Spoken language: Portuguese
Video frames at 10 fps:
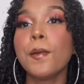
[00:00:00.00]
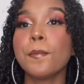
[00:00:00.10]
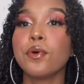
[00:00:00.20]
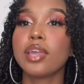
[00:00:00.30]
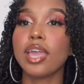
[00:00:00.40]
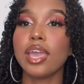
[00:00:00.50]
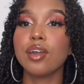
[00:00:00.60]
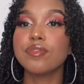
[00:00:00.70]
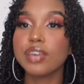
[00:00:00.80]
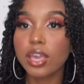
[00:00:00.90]
Porque
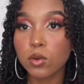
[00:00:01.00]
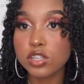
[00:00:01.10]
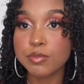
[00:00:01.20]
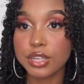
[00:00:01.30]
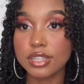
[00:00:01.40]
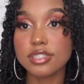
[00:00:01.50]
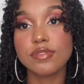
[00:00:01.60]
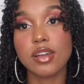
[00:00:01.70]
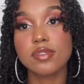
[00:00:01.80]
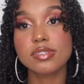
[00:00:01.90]
eu vi que algumas meninas
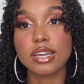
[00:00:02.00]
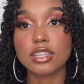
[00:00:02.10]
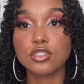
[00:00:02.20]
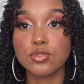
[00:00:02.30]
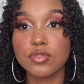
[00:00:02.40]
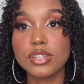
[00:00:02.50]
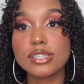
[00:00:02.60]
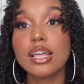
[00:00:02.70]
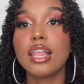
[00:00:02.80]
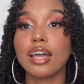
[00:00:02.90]
tiveram certas dúvidas
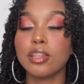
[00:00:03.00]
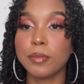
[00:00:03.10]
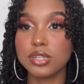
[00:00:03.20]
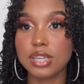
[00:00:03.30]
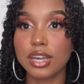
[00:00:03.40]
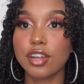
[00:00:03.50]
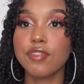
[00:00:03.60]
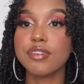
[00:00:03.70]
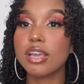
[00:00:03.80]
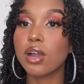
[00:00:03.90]
lá no meu Instagram, eu
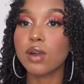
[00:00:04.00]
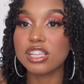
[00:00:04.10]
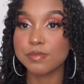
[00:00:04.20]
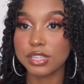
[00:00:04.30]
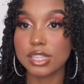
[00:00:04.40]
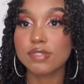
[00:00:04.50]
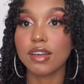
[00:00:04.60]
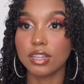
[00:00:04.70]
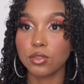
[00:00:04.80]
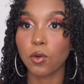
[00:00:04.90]
vi as meninas
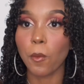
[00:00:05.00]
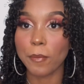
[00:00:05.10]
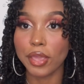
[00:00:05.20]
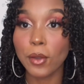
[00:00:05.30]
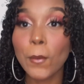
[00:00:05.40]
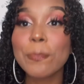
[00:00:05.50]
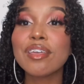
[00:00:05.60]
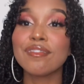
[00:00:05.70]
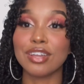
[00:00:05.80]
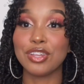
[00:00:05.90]
falando comigo,
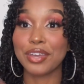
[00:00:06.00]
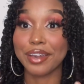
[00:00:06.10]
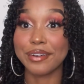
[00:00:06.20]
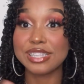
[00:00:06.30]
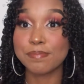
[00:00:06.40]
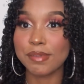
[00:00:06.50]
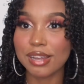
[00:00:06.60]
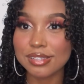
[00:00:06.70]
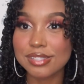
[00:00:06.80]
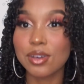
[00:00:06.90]
falando que era uma
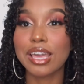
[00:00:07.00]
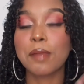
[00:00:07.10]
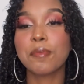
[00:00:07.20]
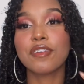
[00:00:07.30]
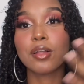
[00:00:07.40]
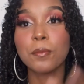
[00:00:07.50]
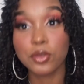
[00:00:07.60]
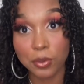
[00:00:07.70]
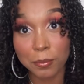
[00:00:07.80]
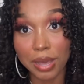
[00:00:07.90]
inspiração, que era pra falar um
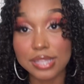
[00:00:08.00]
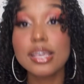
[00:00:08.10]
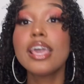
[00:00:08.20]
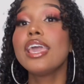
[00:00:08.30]
pouquinho mais.